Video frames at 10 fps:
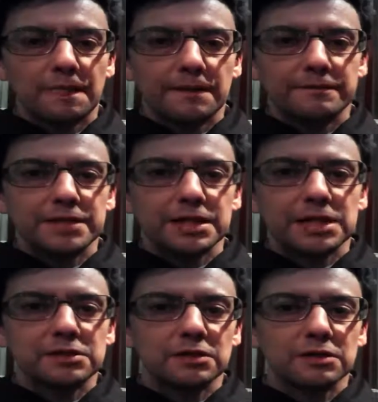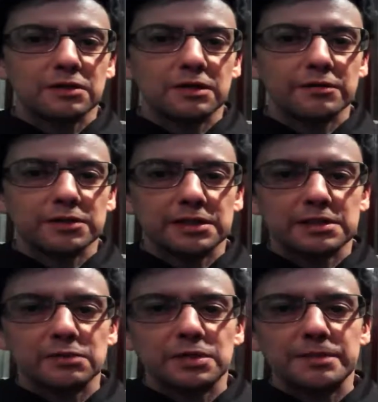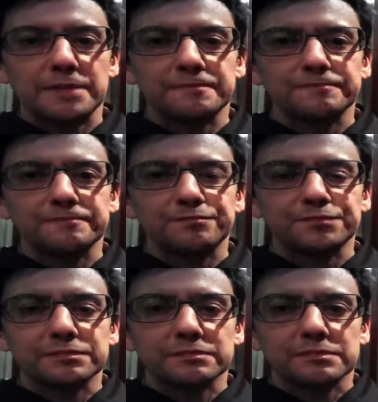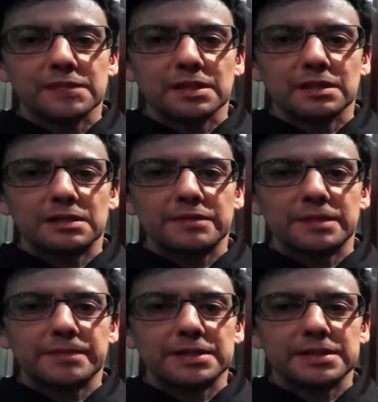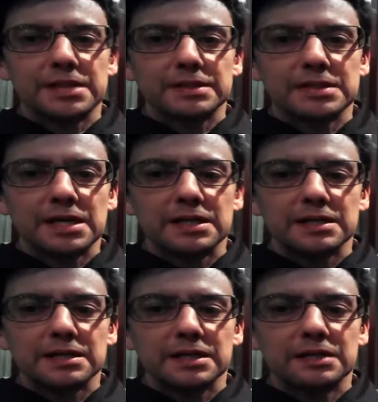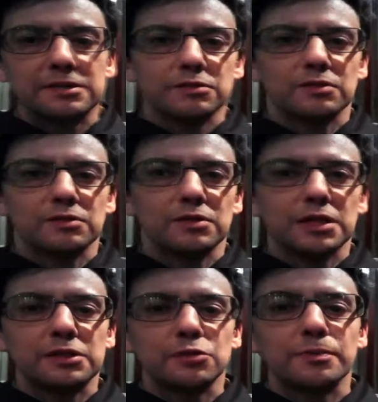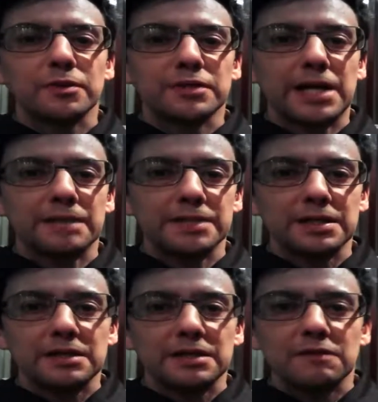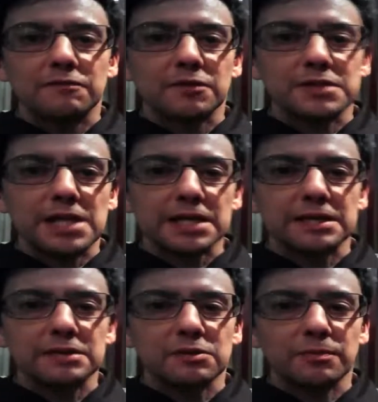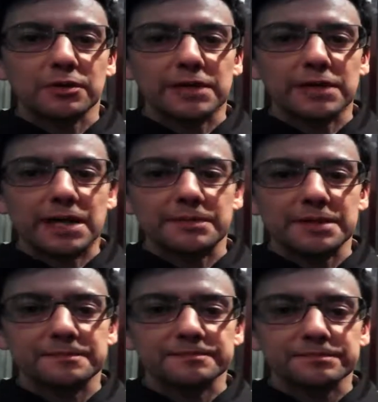Vi ringrazio ancora una volta di seguirmi, di avere pazienza e di, e di supportarmi, forse anche di sopportarmi.